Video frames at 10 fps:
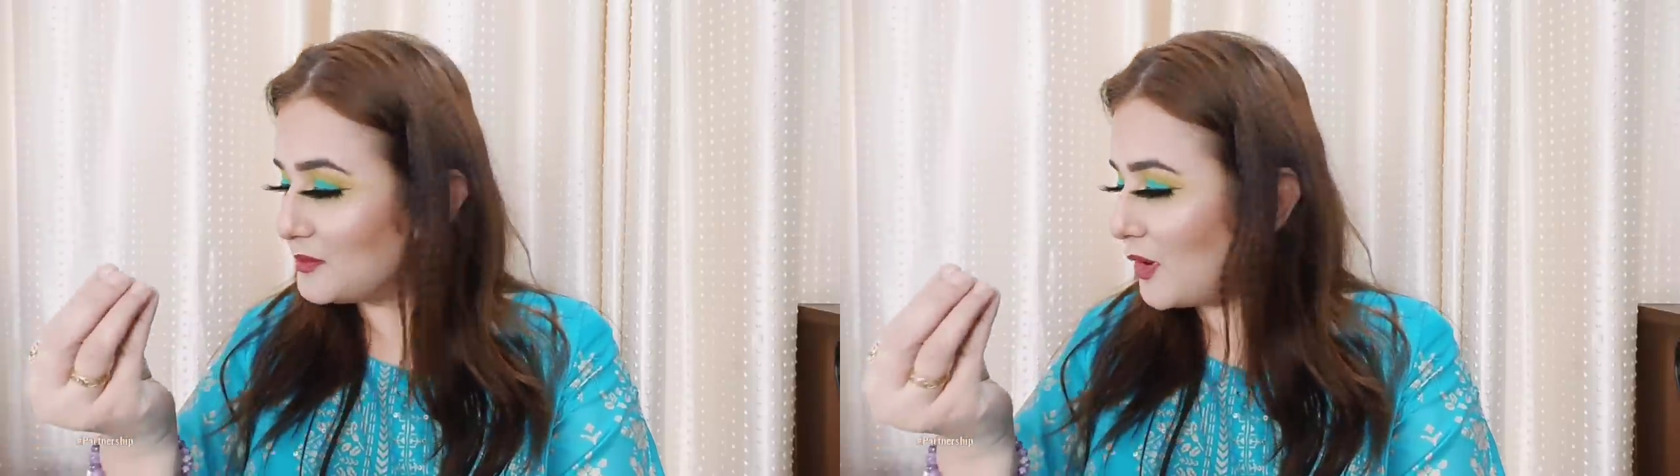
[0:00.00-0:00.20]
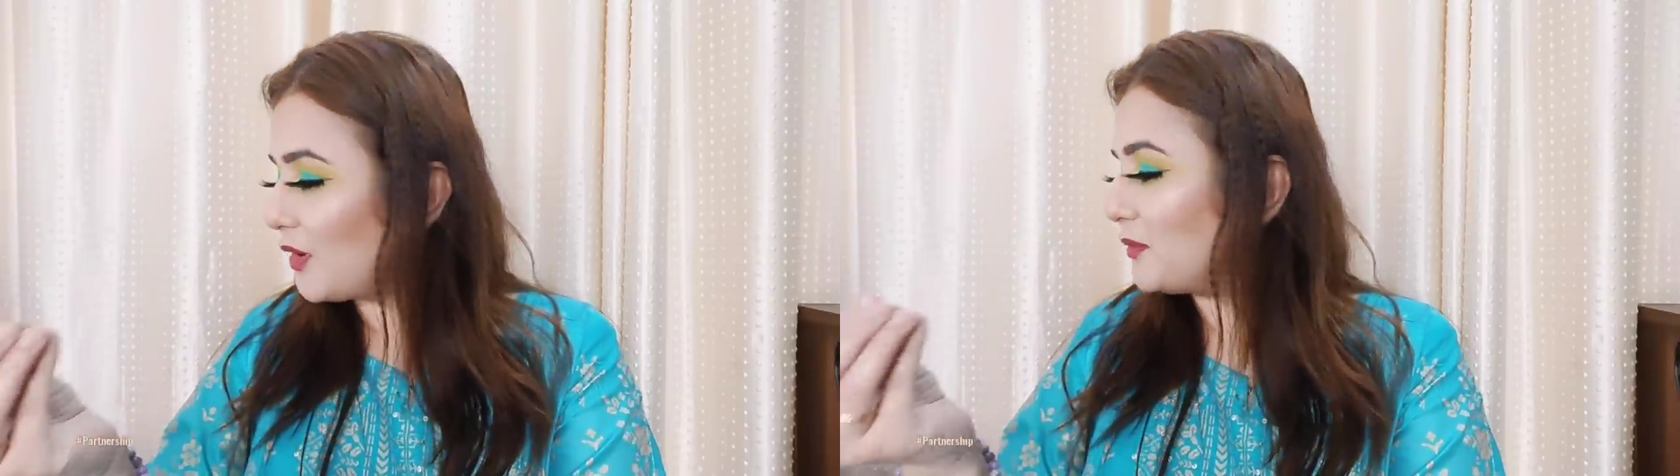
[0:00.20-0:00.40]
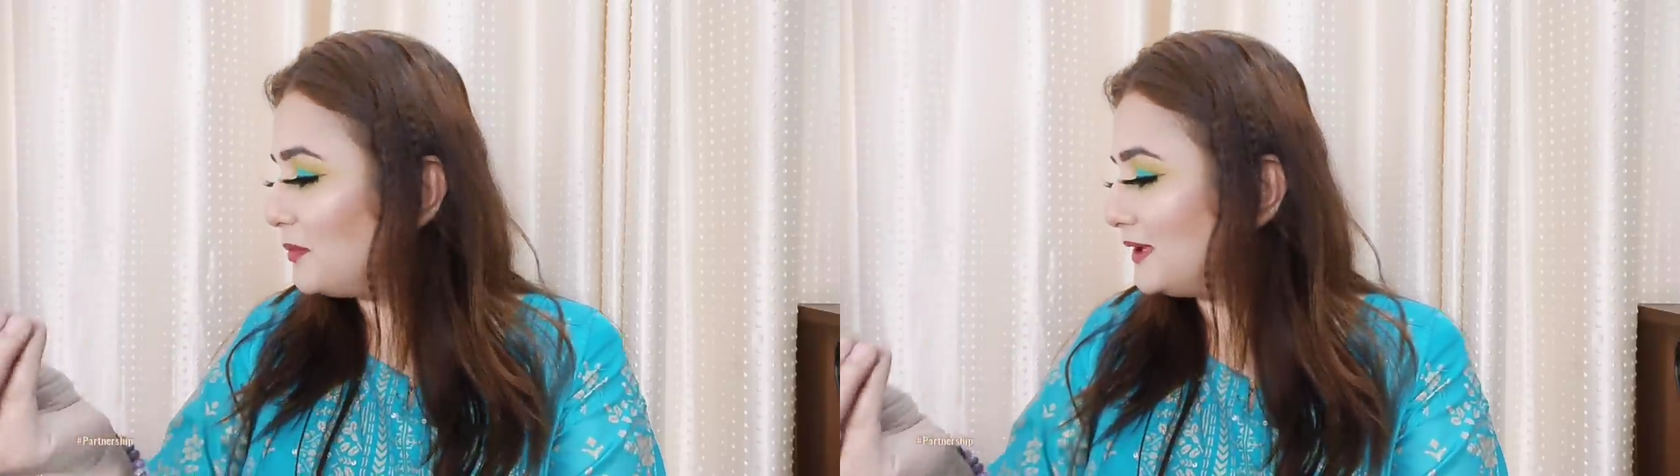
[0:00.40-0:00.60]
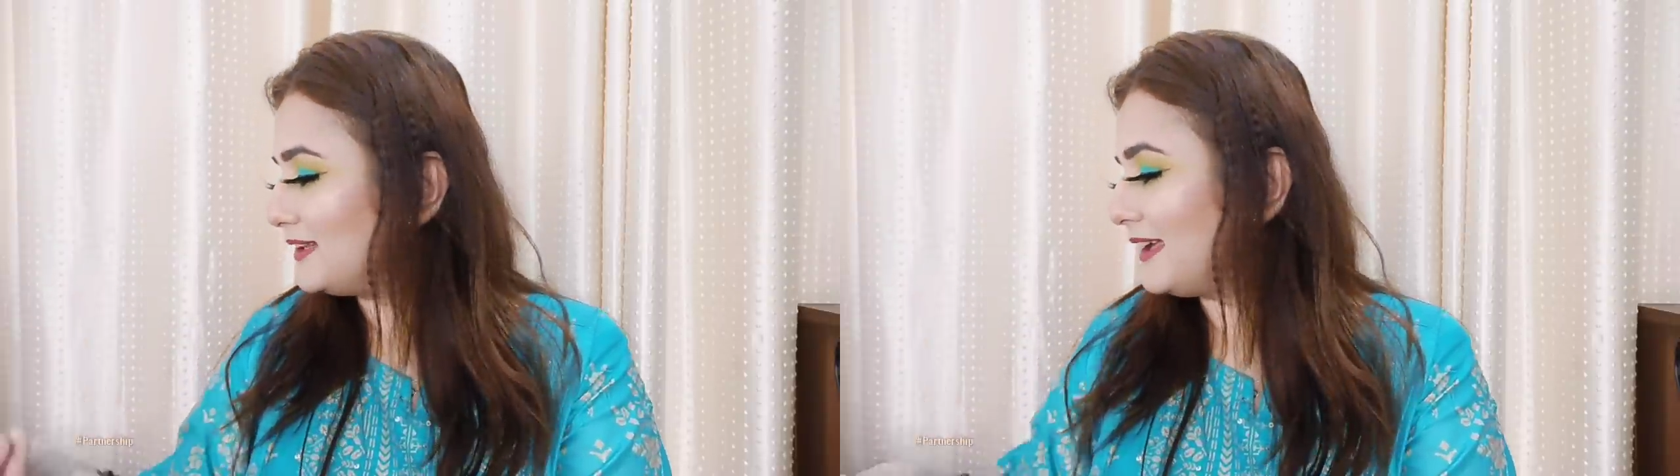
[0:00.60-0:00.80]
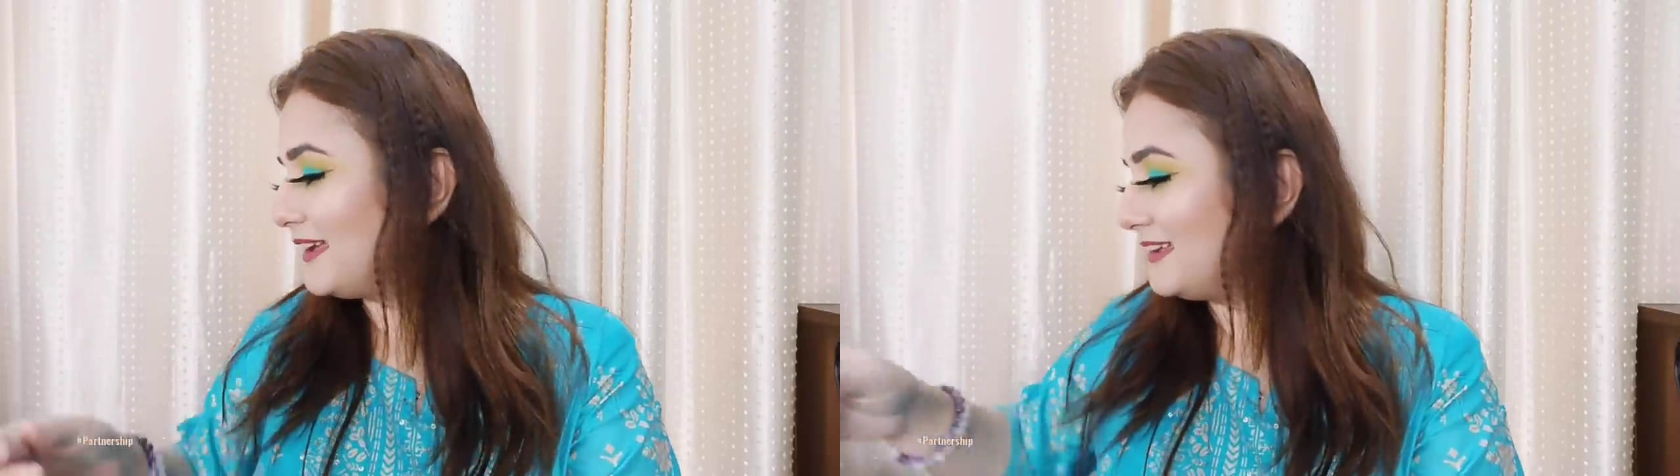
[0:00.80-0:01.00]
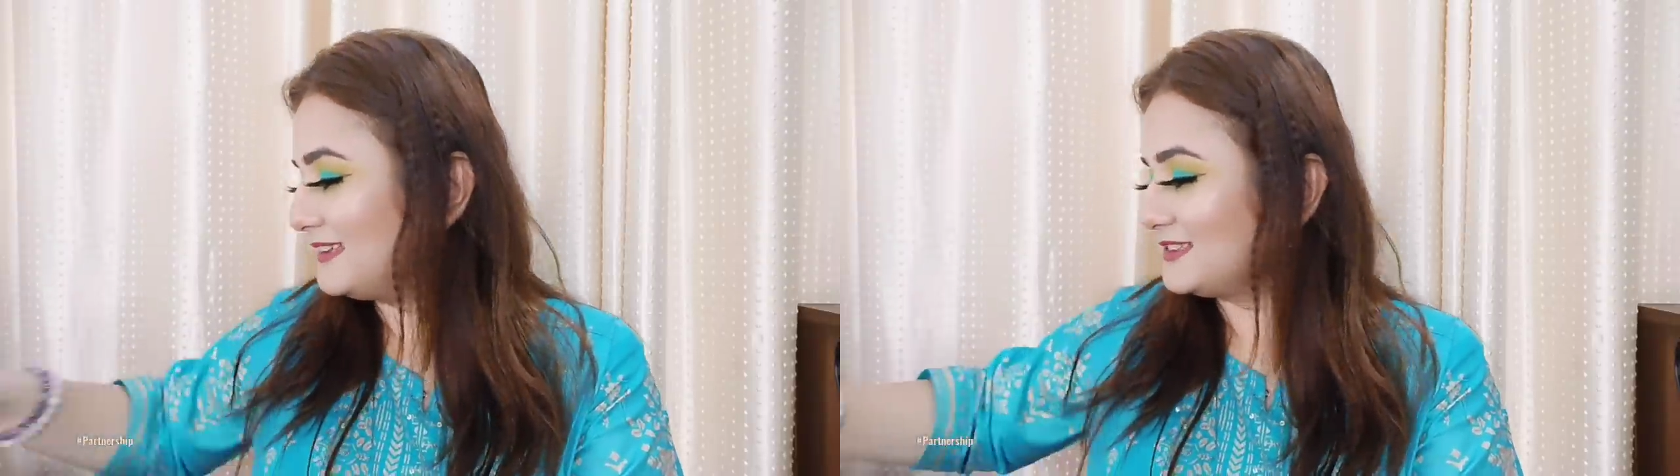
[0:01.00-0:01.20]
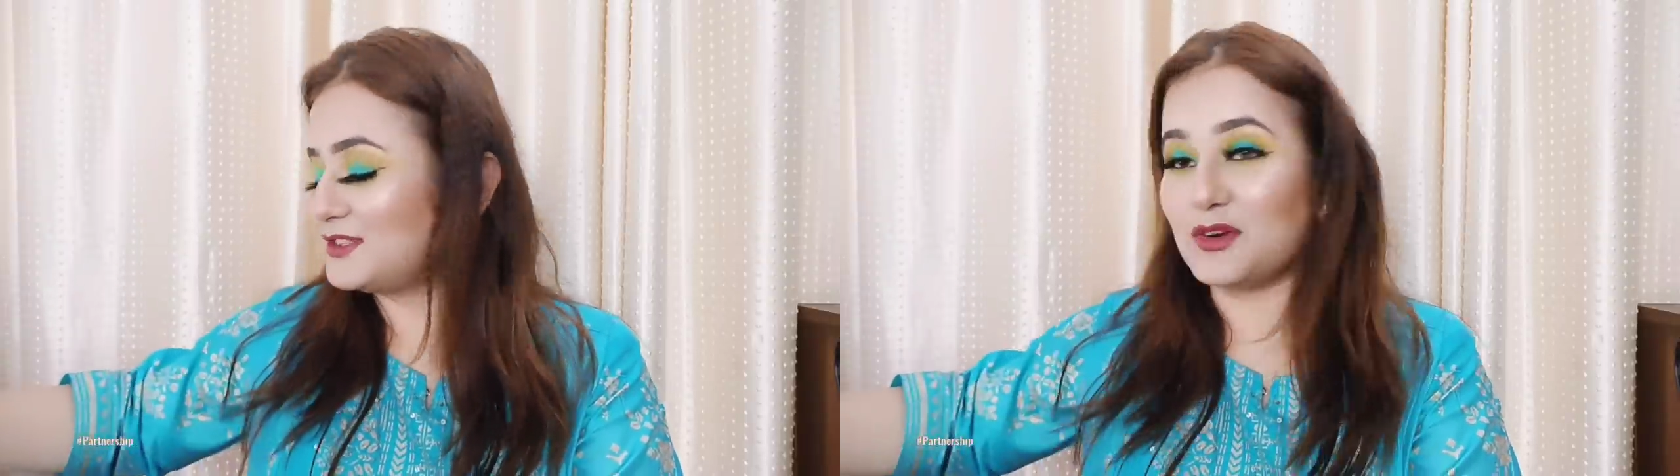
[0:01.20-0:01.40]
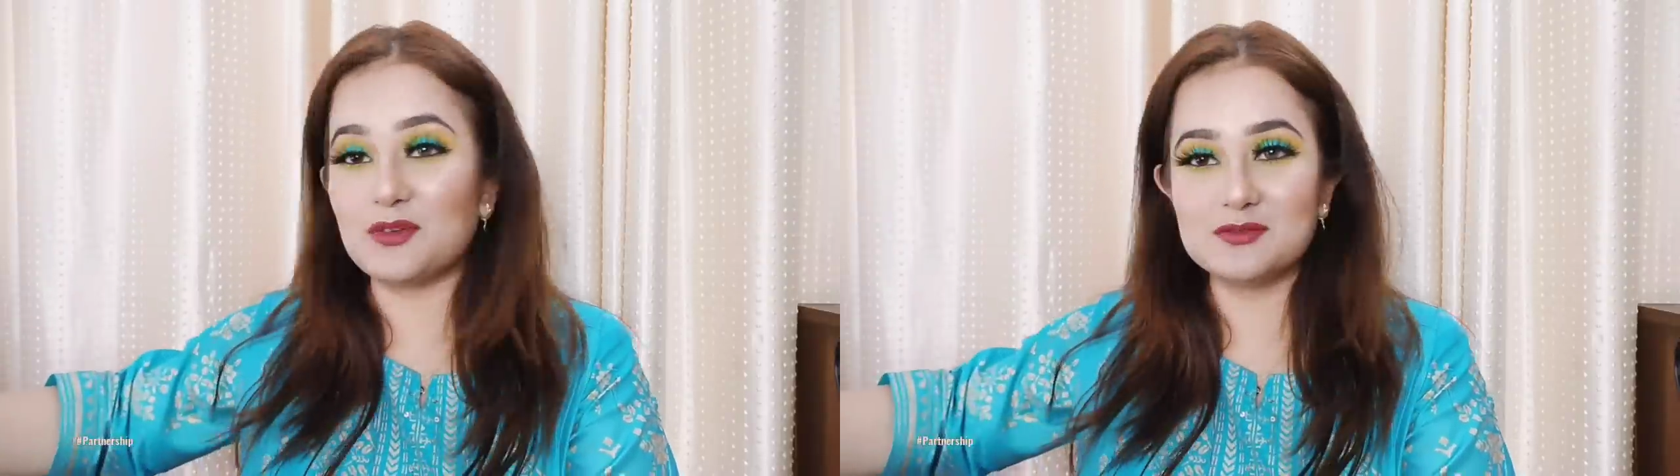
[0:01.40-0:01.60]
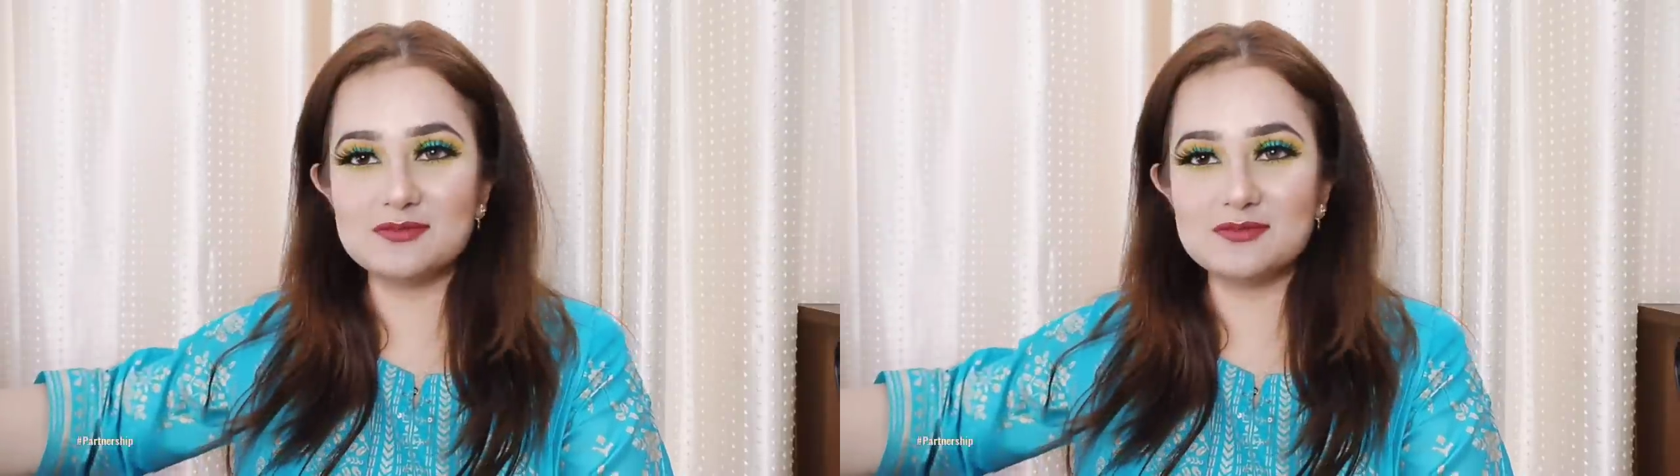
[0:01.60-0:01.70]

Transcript: मोहब्बत है चलो